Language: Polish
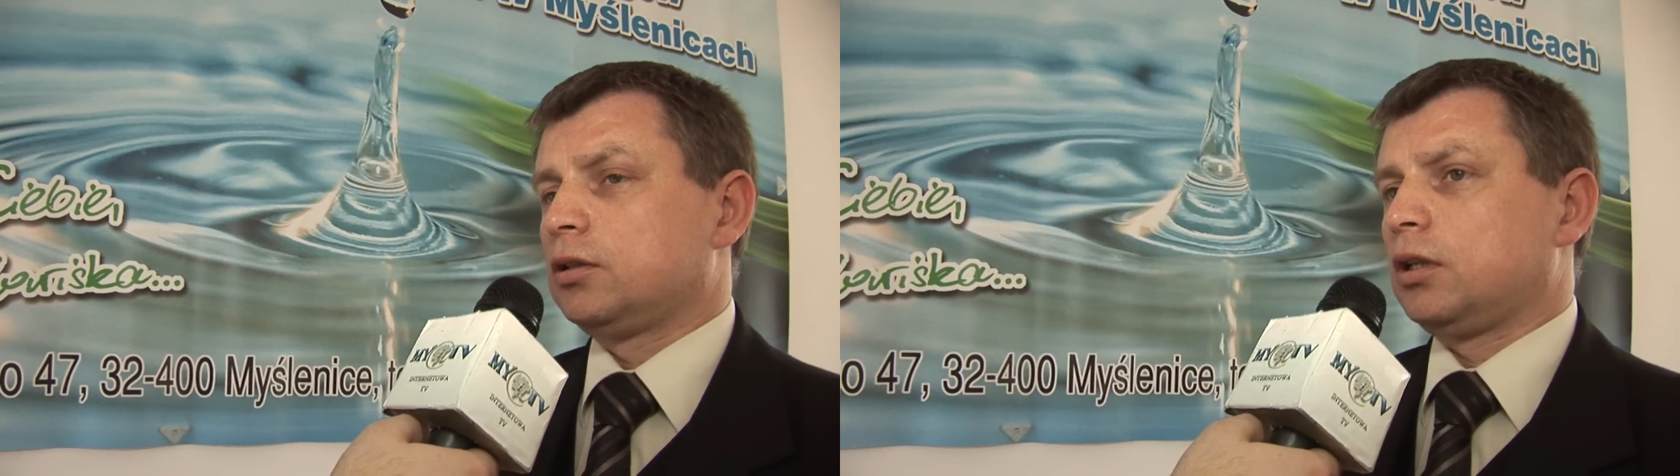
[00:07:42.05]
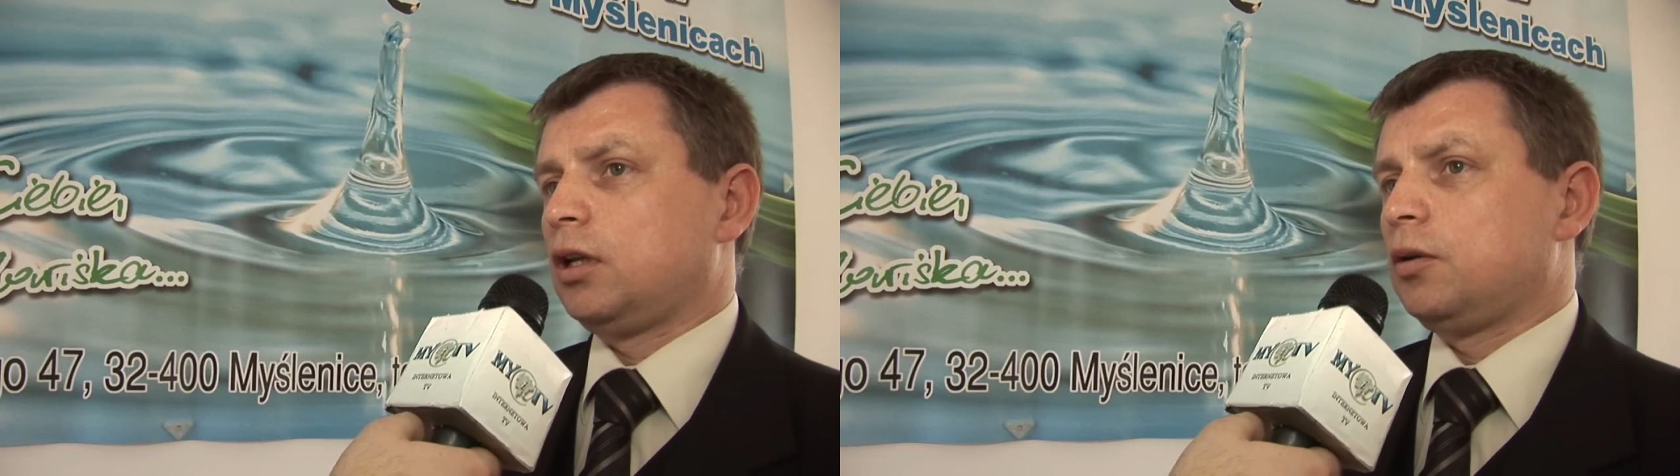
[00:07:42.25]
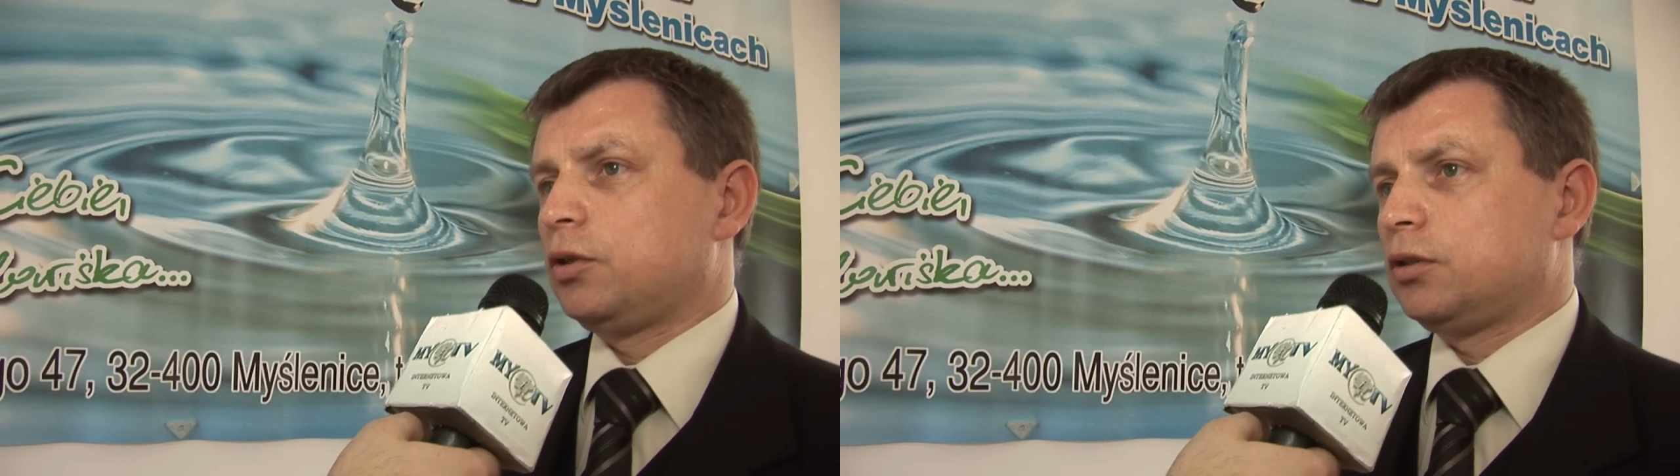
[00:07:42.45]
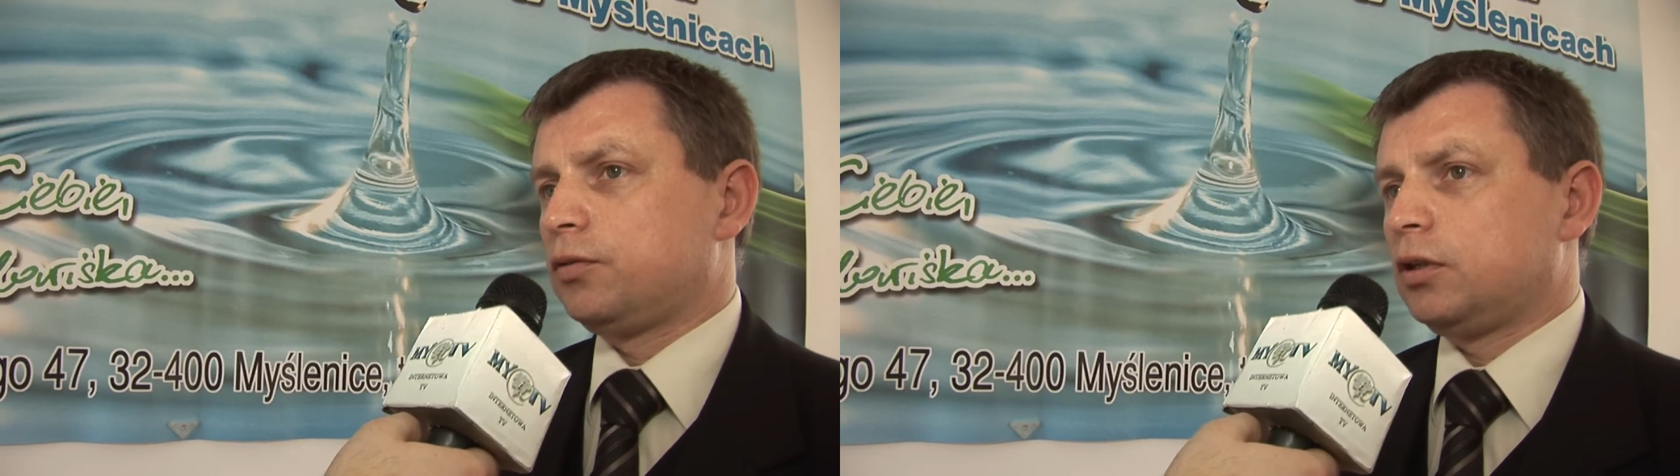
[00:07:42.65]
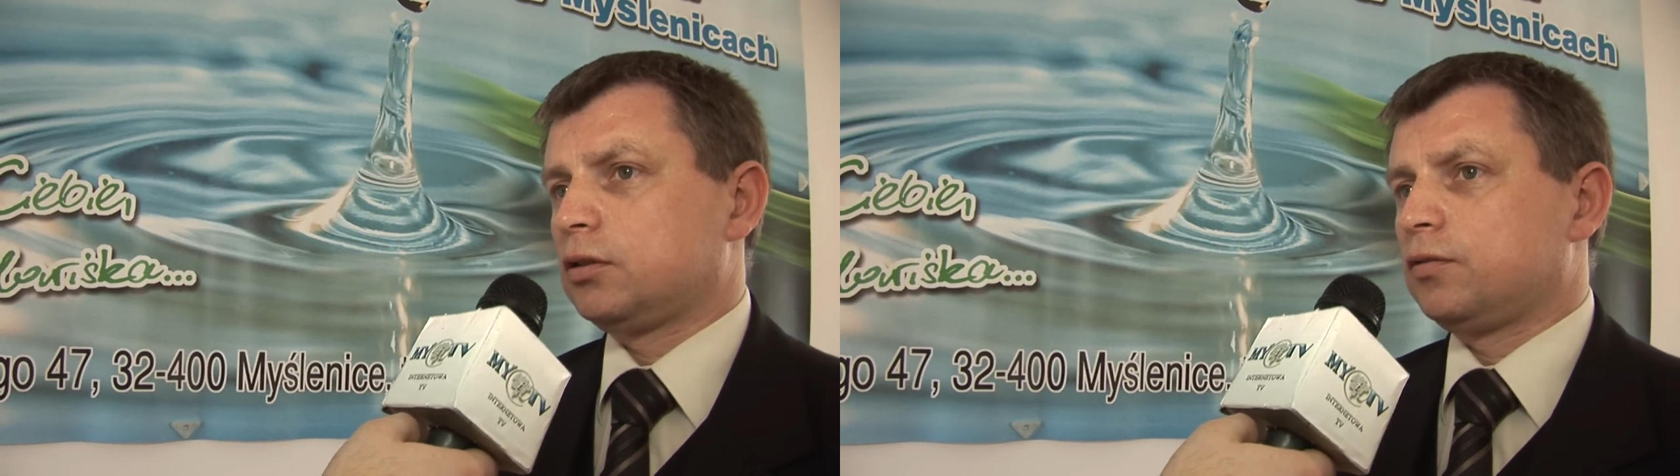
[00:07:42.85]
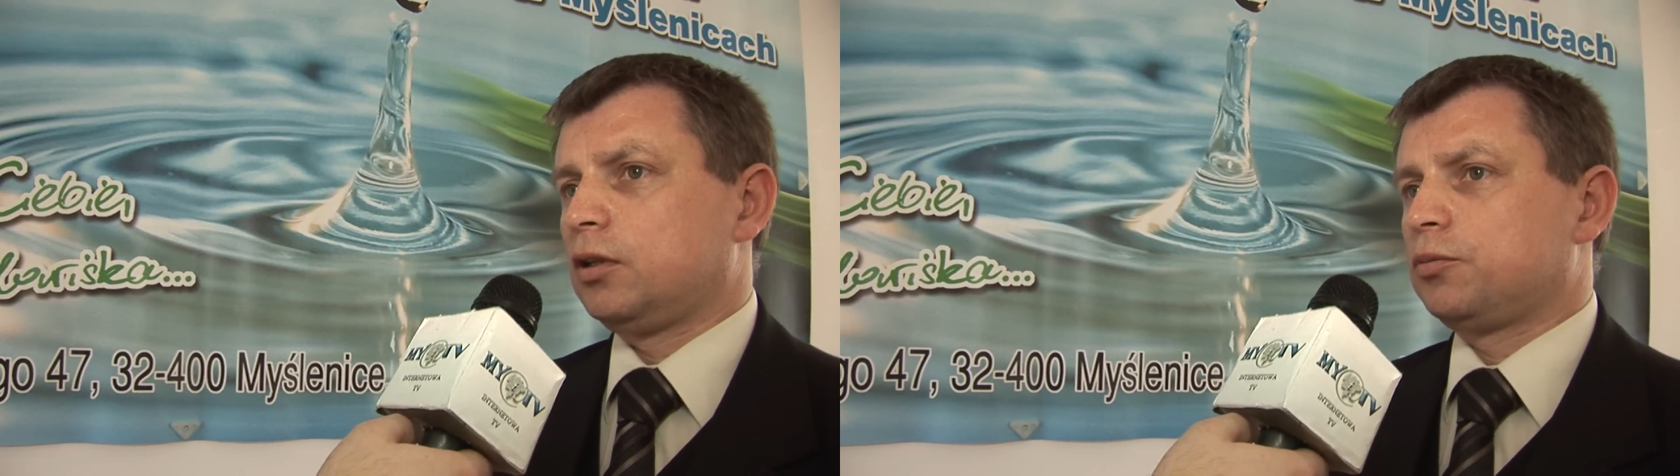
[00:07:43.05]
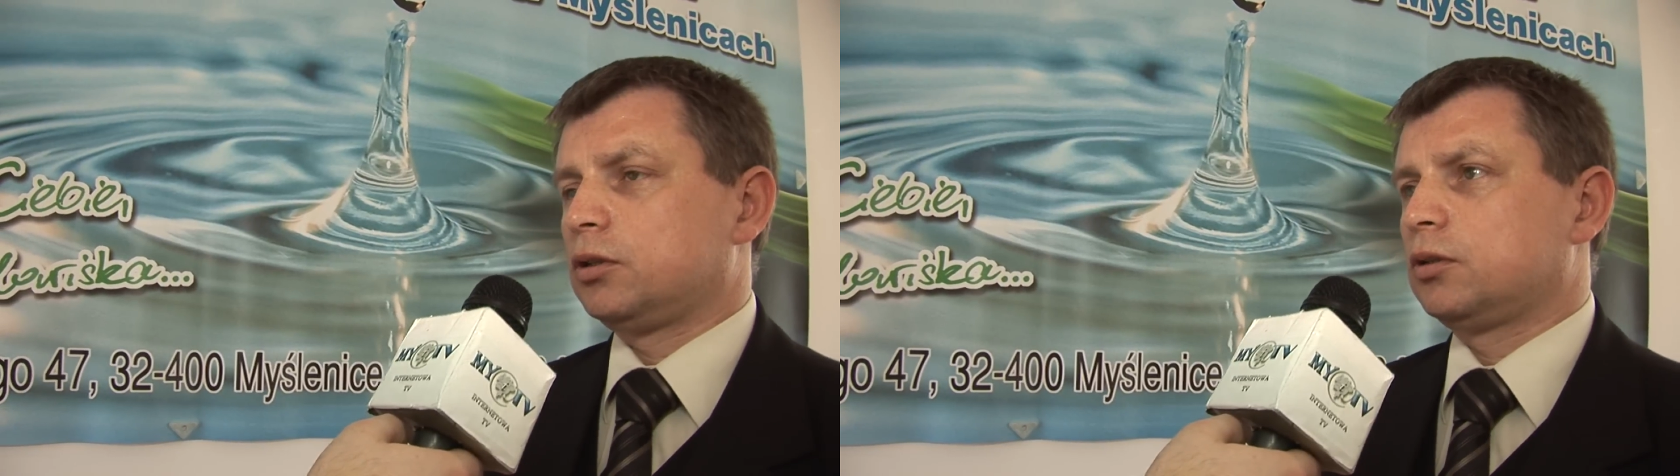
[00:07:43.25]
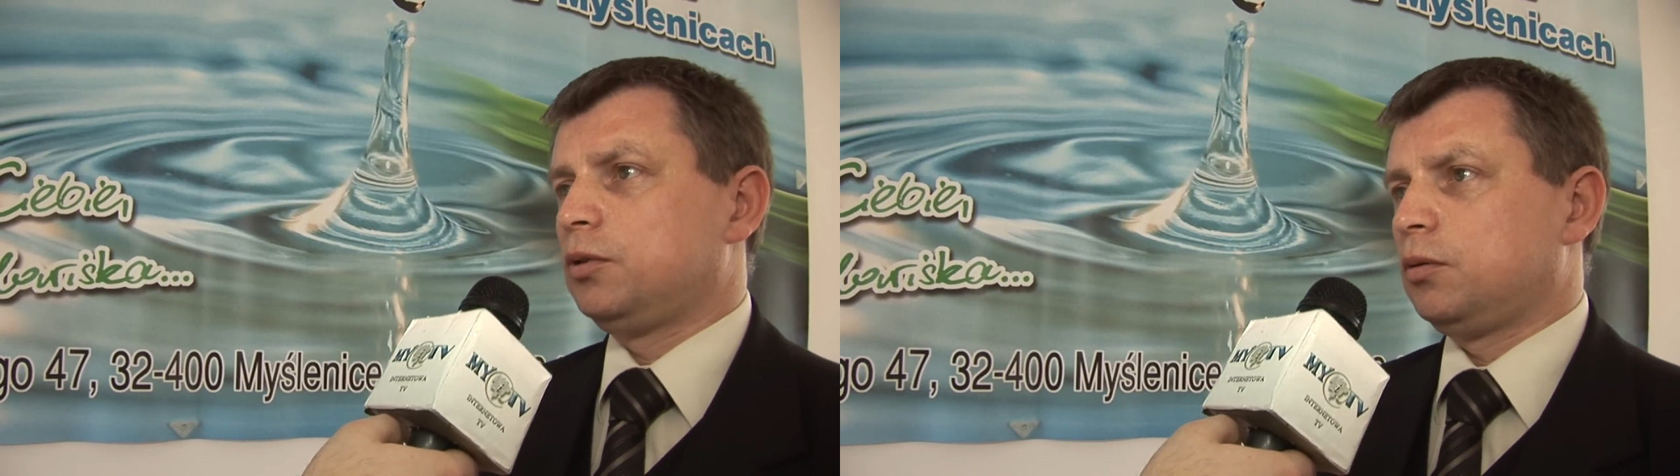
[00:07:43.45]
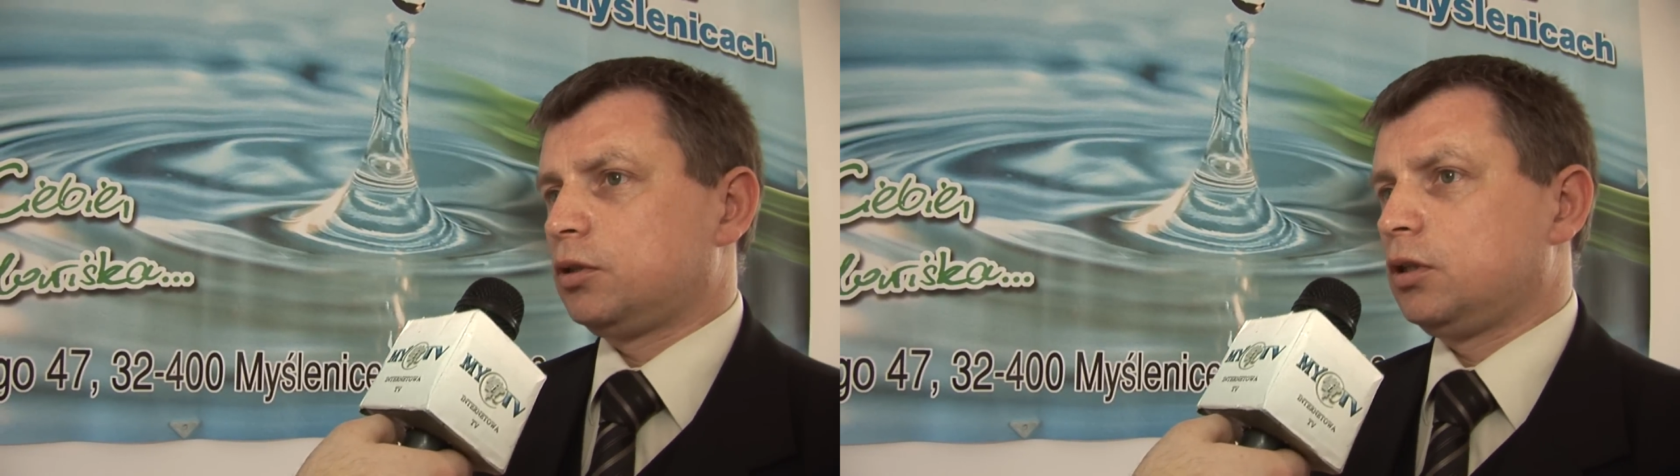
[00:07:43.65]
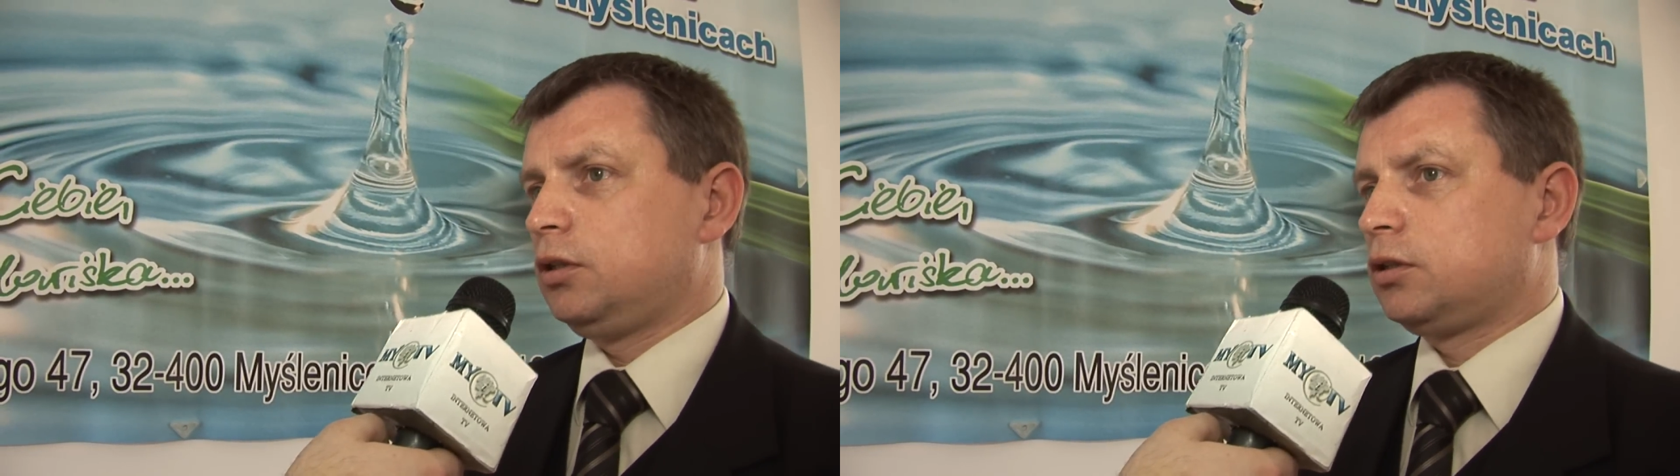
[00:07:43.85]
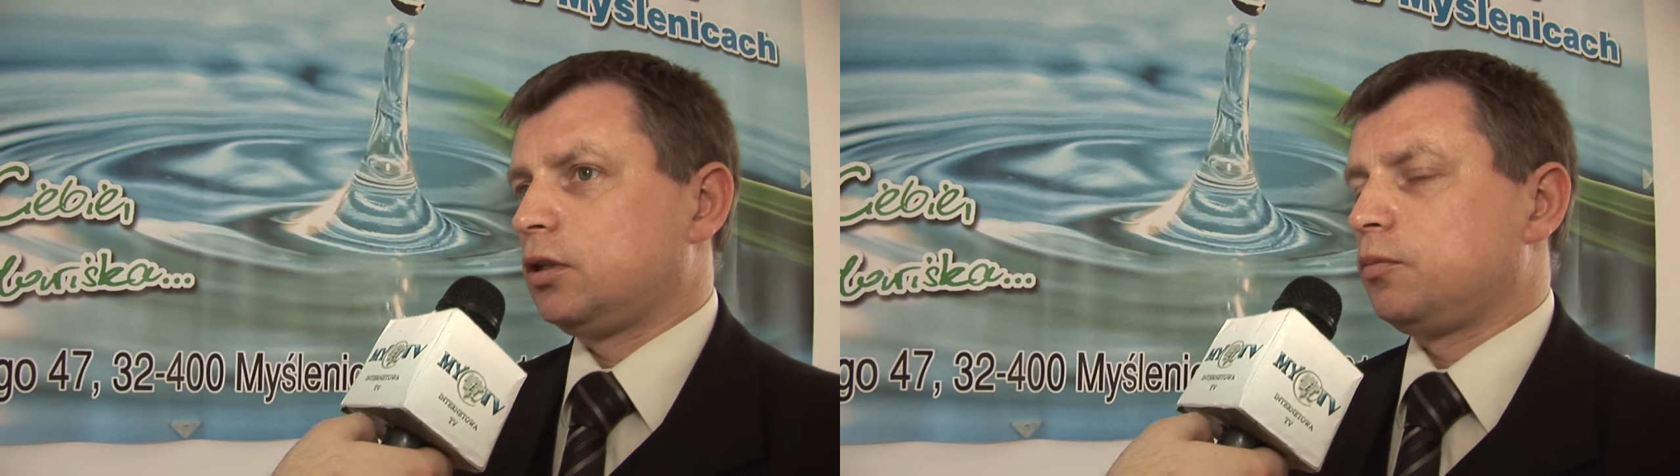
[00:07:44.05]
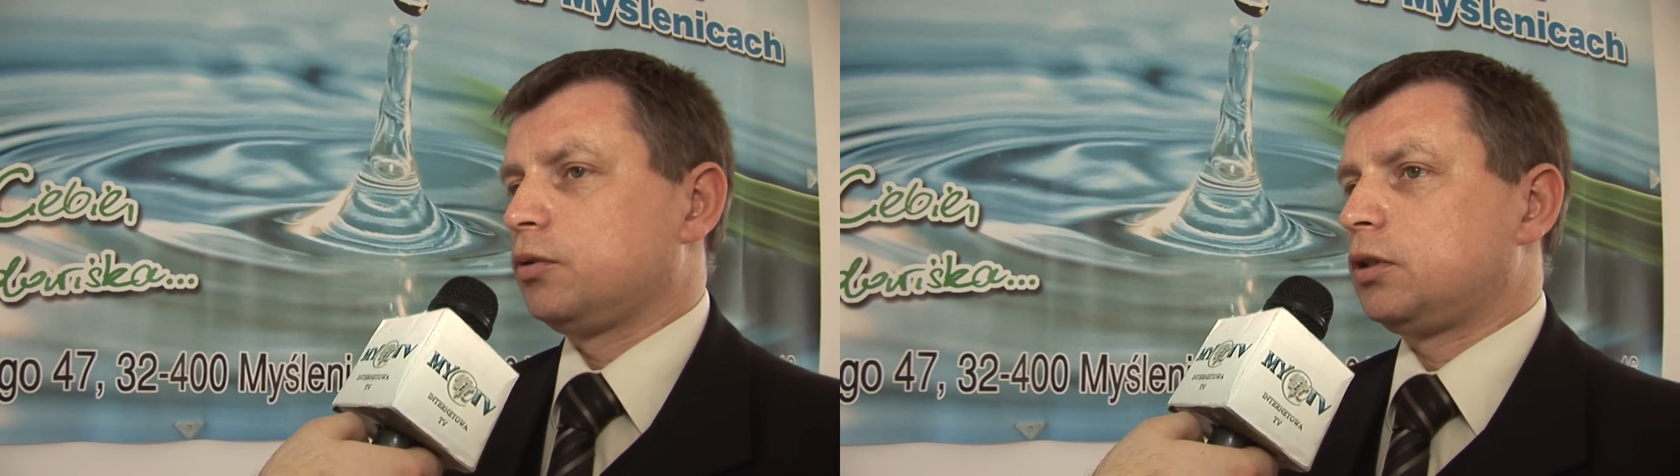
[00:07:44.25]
To zadanie będzie finansowane przez gminę Myślenice.